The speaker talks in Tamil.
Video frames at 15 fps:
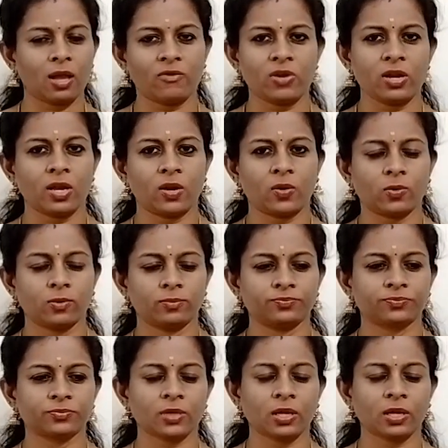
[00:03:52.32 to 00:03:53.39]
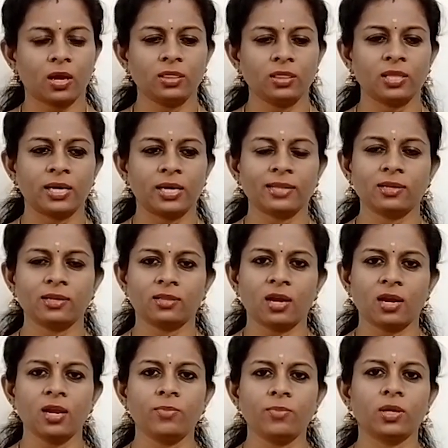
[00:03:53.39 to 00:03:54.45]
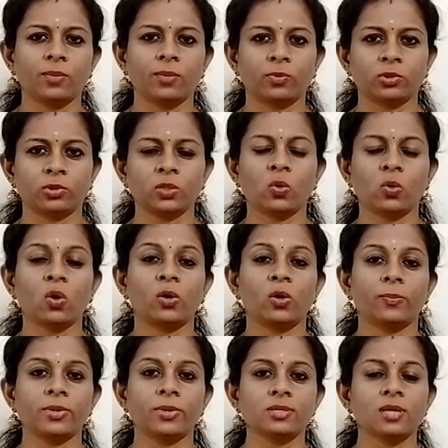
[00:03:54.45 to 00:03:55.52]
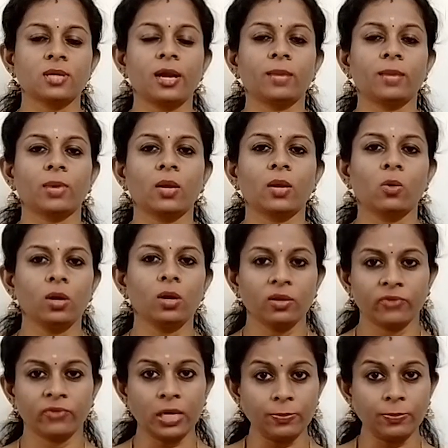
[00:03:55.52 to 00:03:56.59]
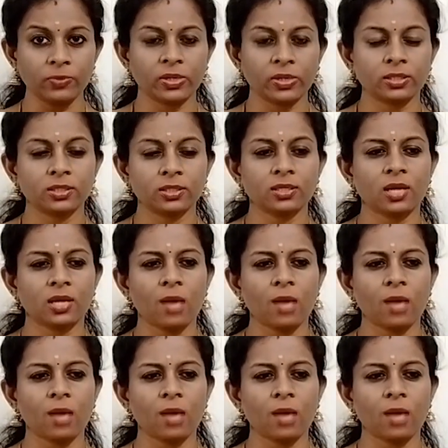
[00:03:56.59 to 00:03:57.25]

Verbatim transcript: கவலையாக இருக்கும் அந்த இடத்துல தன்னம்பிக்கை போது உங்களோட பர்சனாலிட்டி மேலே உங்களுக்கு வெறுப்பு வருது